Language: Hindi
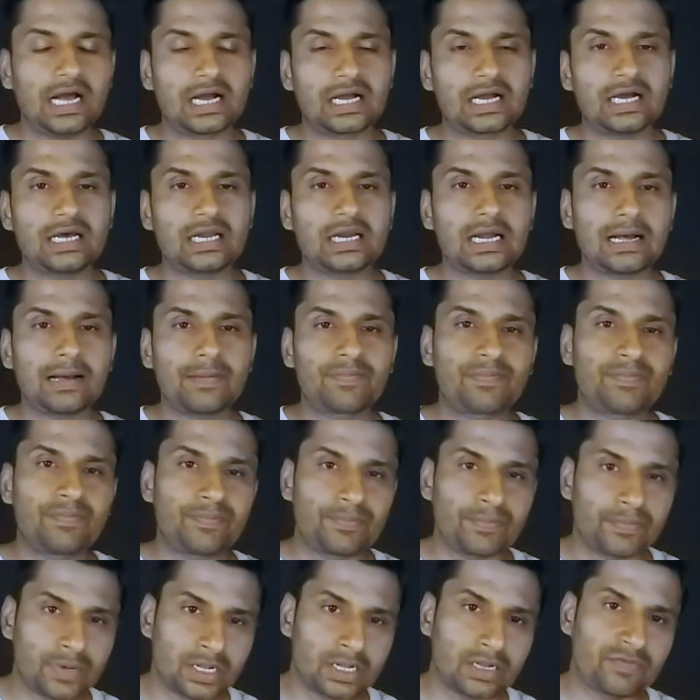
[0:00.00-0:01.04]
अगर आप
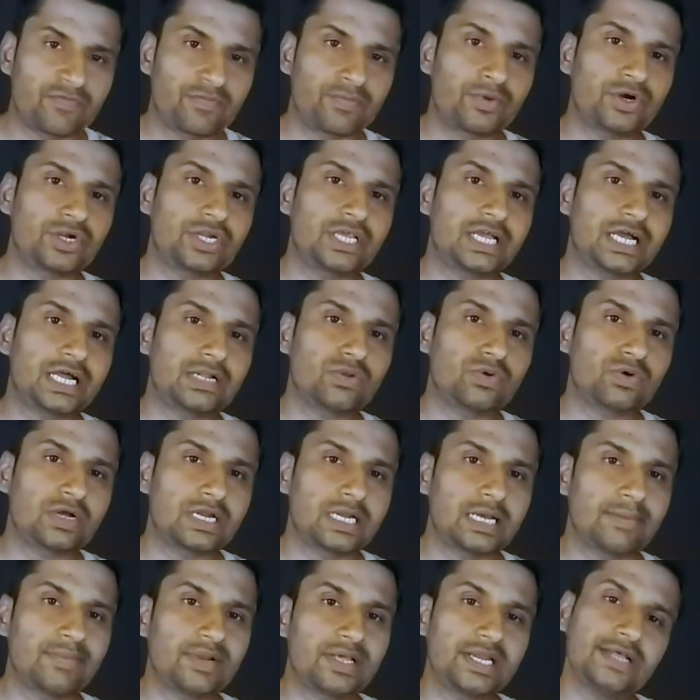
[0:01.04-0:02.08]
मोंटे कार्लो का
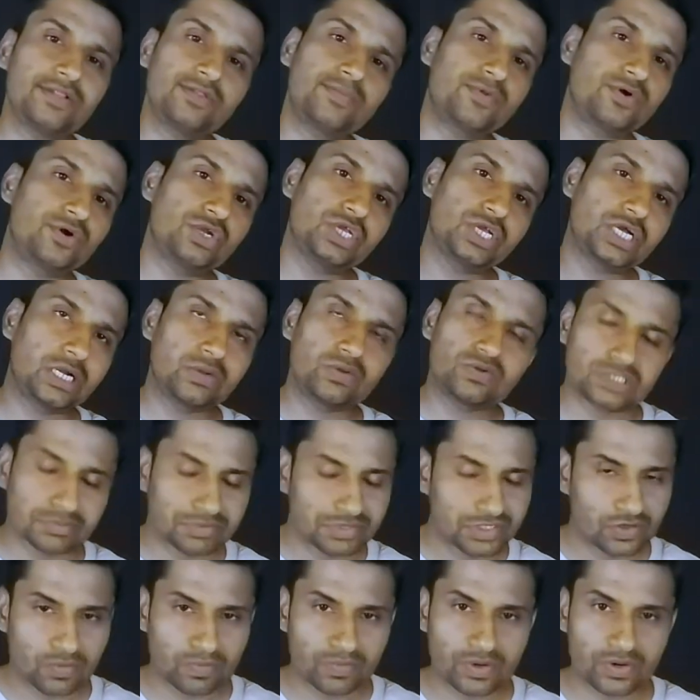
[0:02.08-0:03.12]
नाम ले रहे हैं तो मोंटे कार्लो
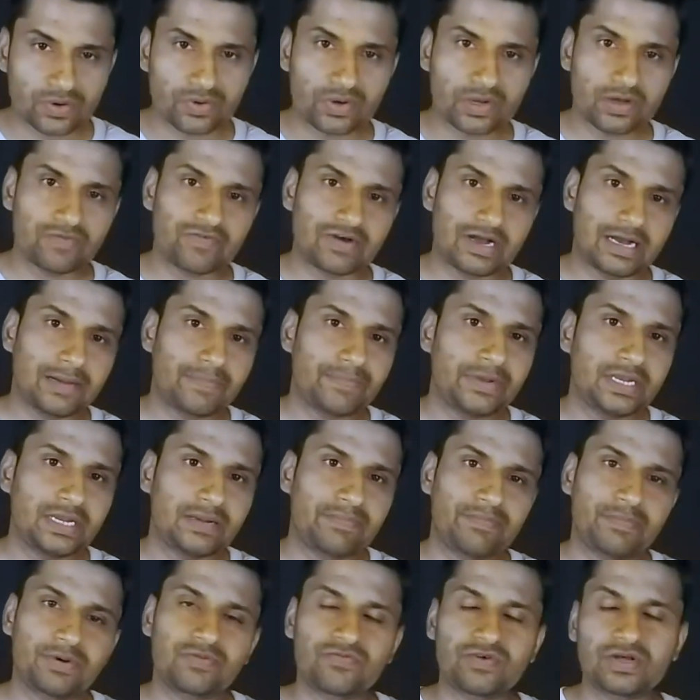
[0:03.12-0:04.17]
सबसे ऊपर होगा वहां पर
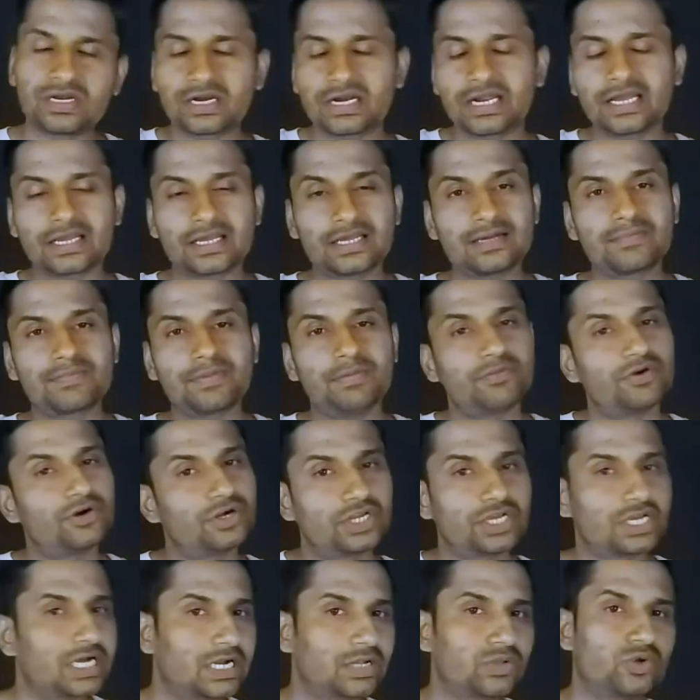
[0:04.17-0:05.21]
नंबर वन रैंकिंग पे
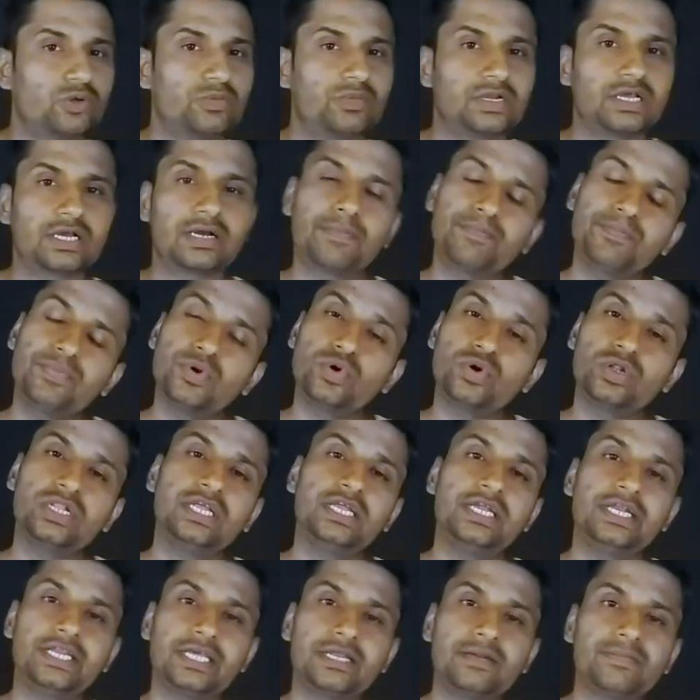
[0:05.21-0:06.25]
मोंटे कार्लो ही मिलेगा
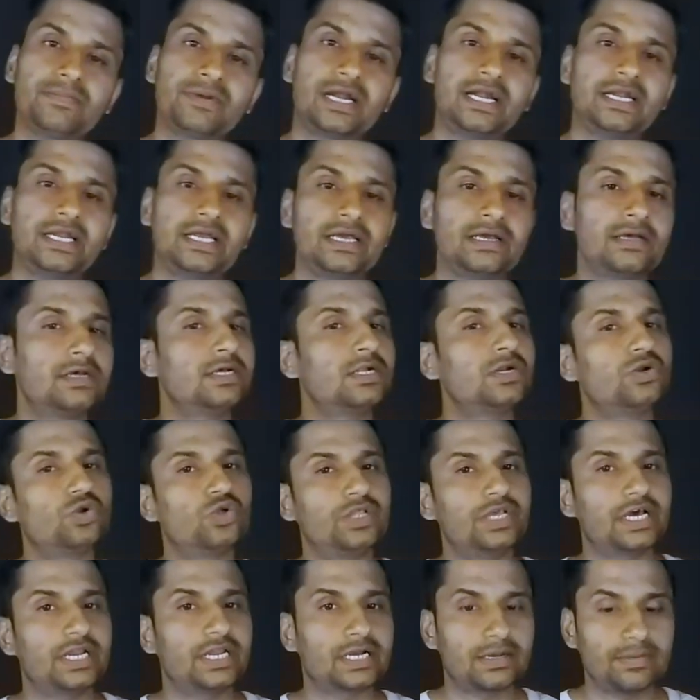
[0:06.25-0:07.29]
प्योरली इंडियन ब्रांड है
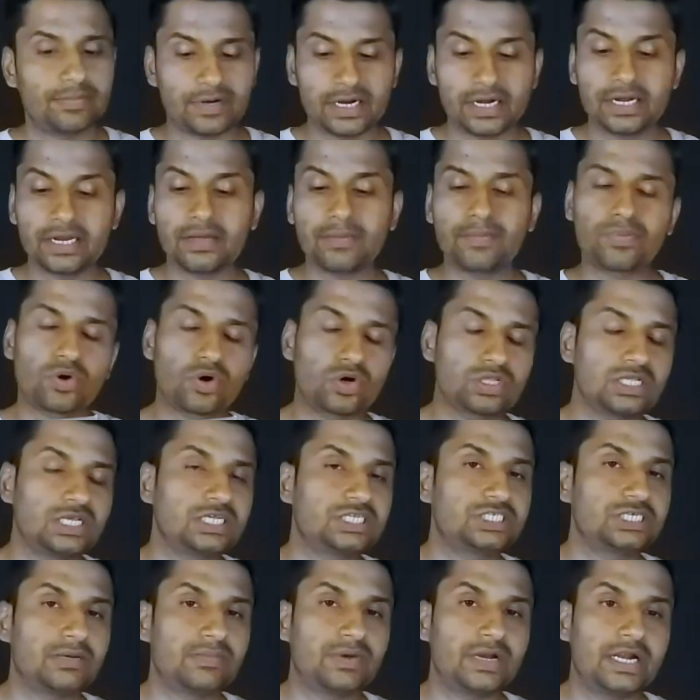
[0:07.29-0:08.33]
लुधियाना का ब्रांड है बहुत ही
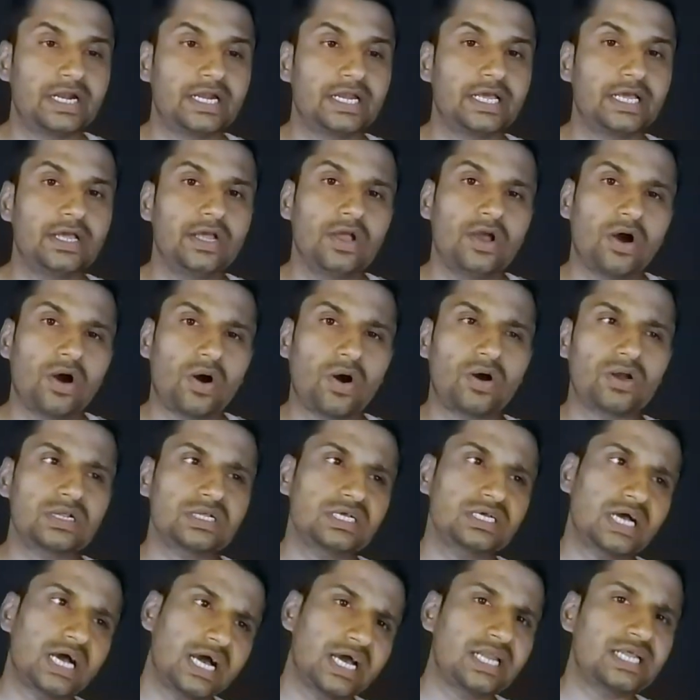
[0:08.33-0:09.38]
अच्छा ब्रांड है
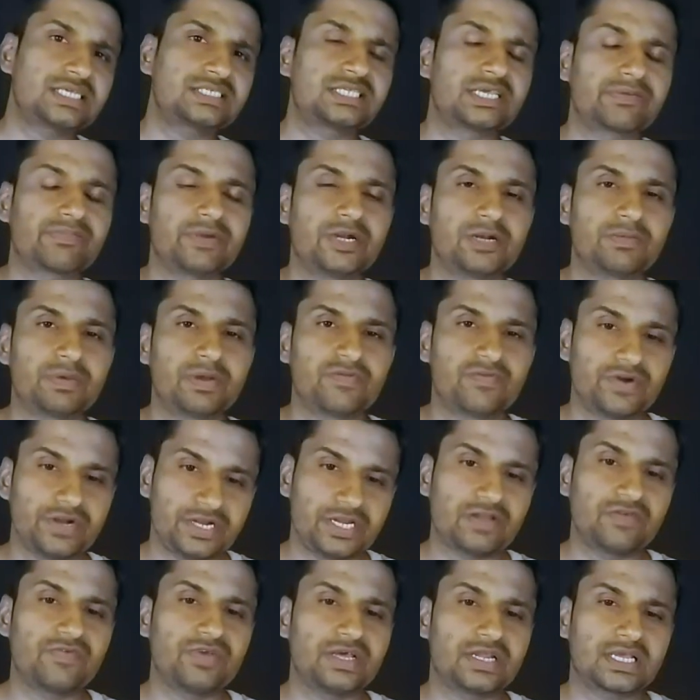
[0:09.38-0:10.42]
और हर एक सेगमेंट में
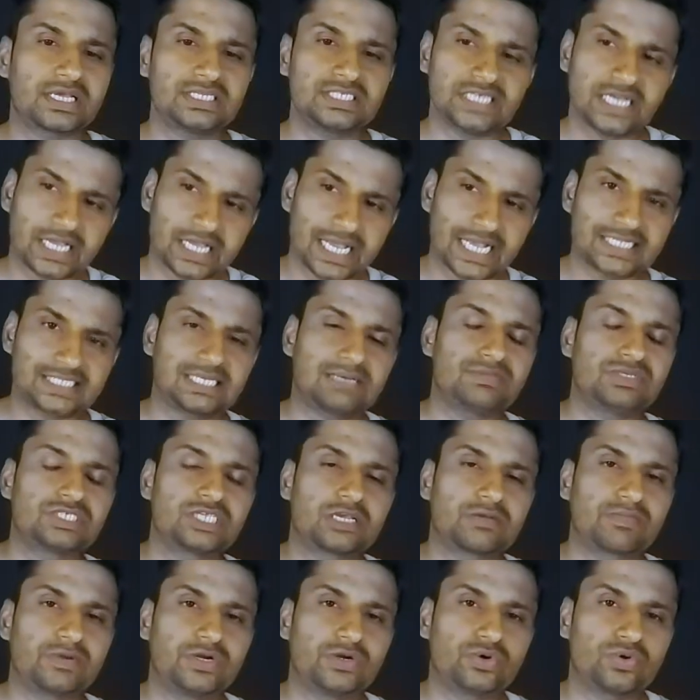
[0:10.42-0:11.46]
विंटर वेयर के चाहे कैसा भी
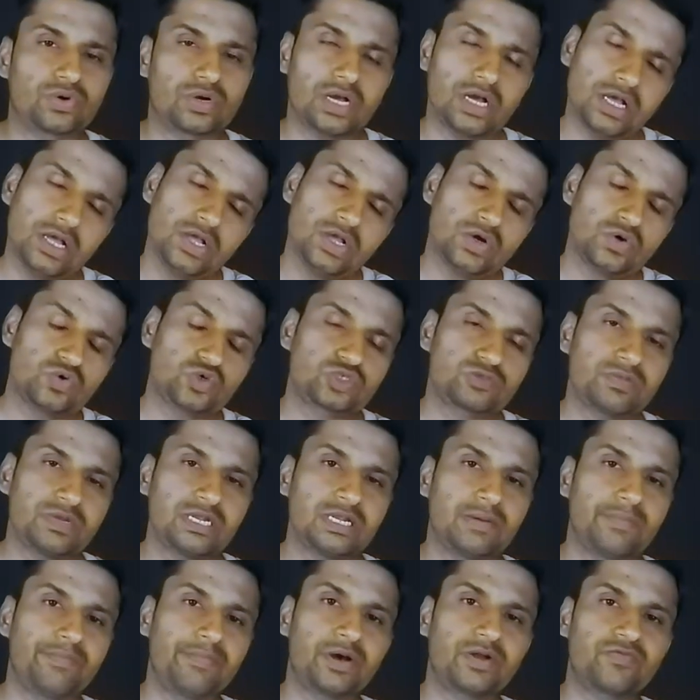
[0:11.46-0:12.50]
सेगमेंट होगा उसमें
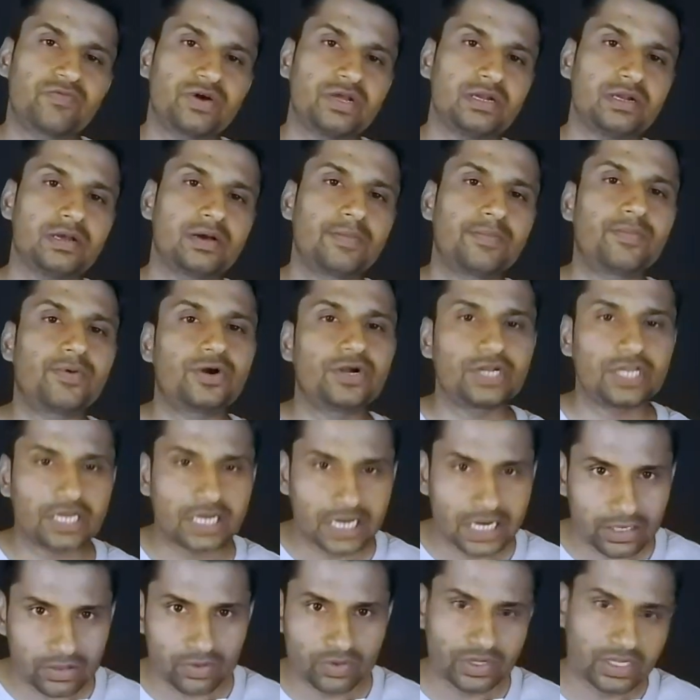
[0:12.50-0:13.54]
नंबर वन मोंटे
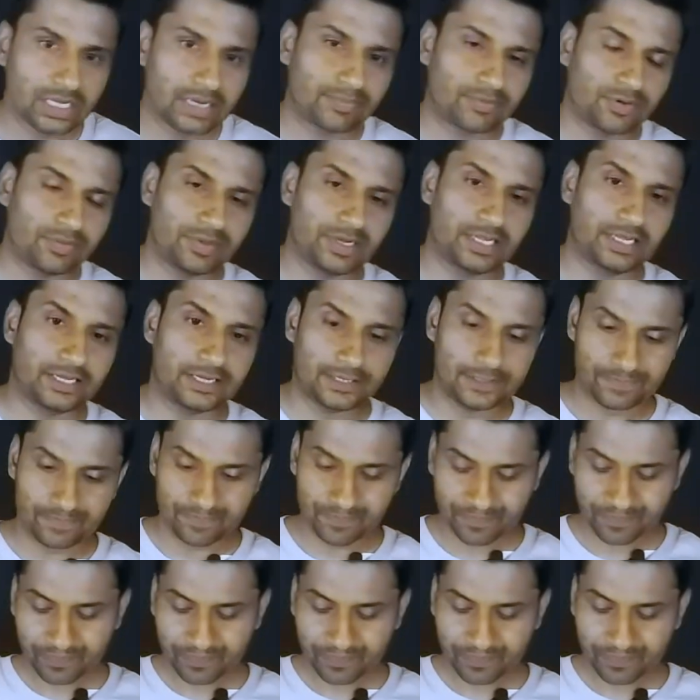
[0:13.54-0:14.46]
कार्लो ही आपको मिलेगा